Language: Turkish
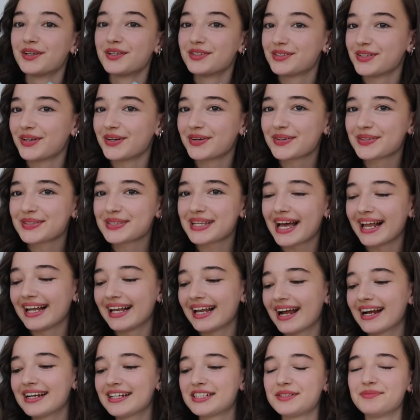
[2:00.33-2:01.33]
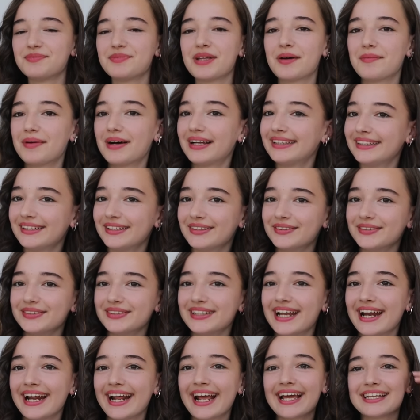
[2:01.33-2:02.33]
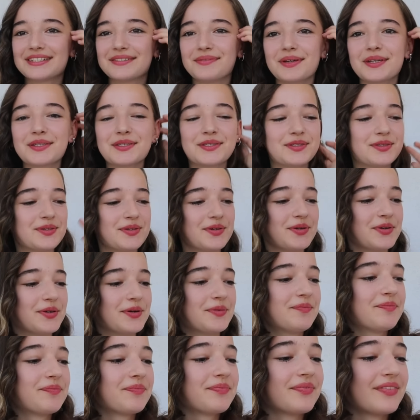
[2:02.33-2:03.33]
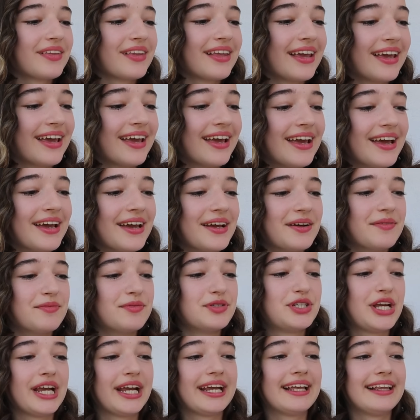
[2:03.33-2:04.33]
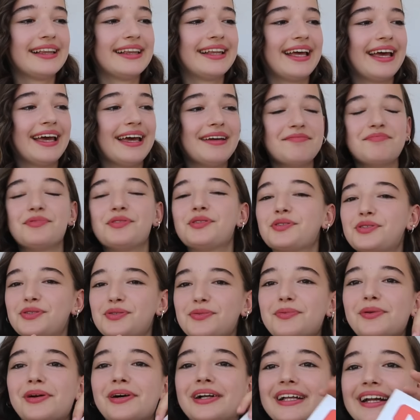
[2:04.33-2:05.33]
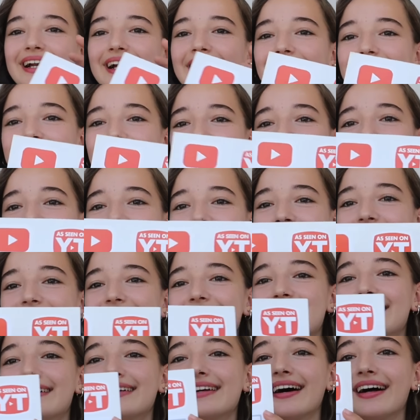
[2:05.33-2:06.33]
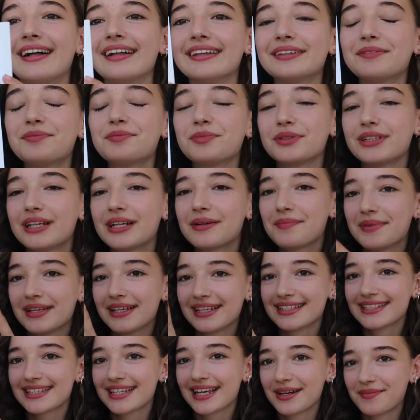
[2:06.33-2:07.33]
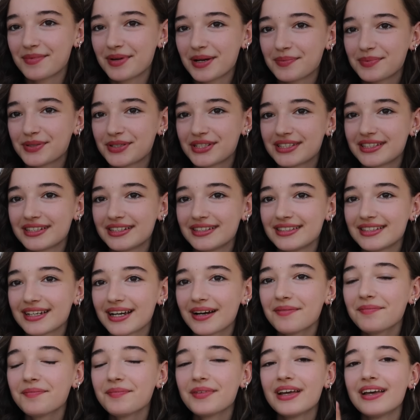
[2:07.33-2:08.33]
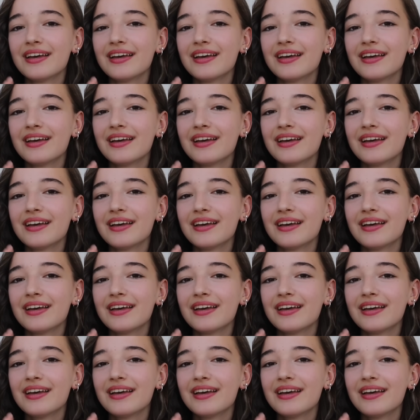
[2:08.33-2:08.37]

Çok güzeller. Şimdi hemen diğer ürünlere geçmek istiyorum. Bu şekilde bir YouTuber olarak e, sticker aldım. Bunları bilgisayarıma yapıştıracağım.